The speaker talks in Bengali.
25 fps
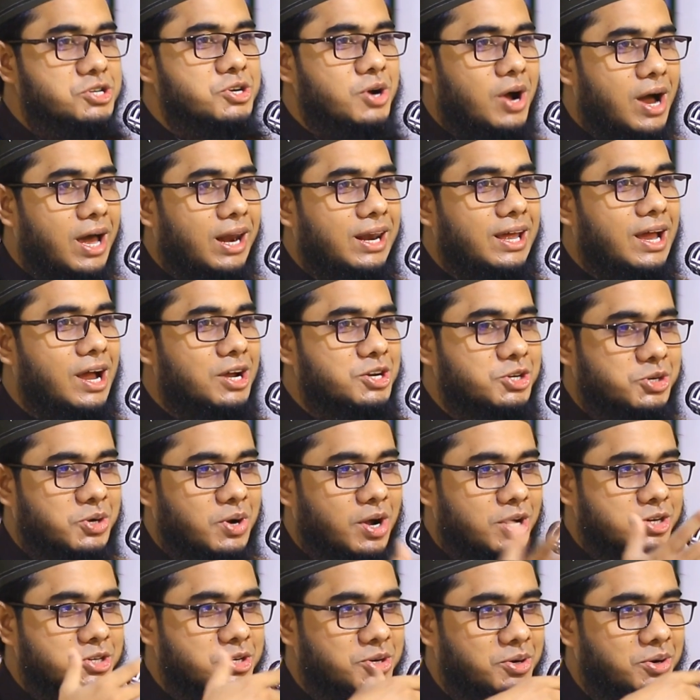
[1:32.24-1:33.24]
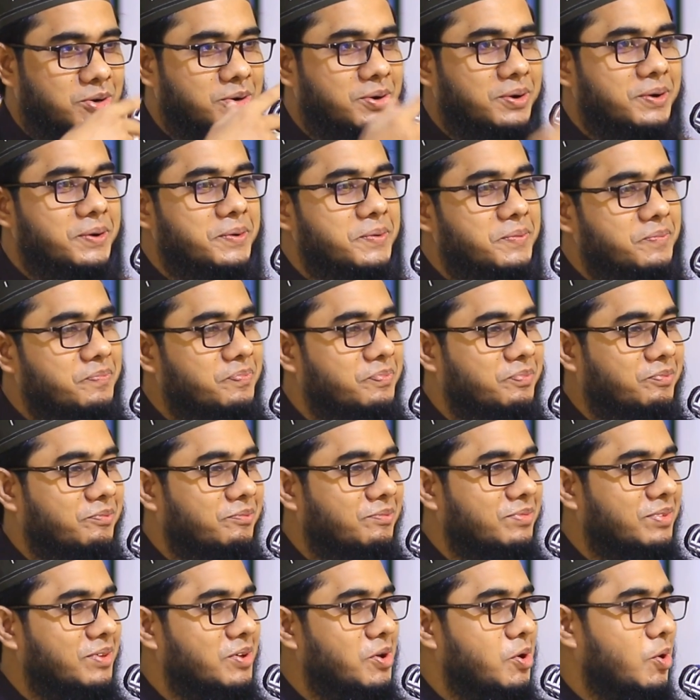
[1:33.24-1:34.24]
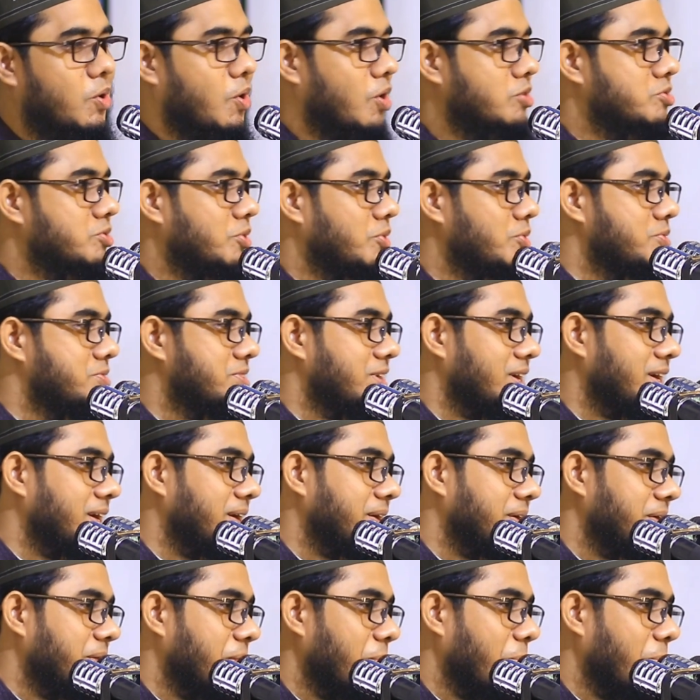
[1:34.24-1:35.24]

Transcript: আসো আলী আসো আসো কজন হয়েছে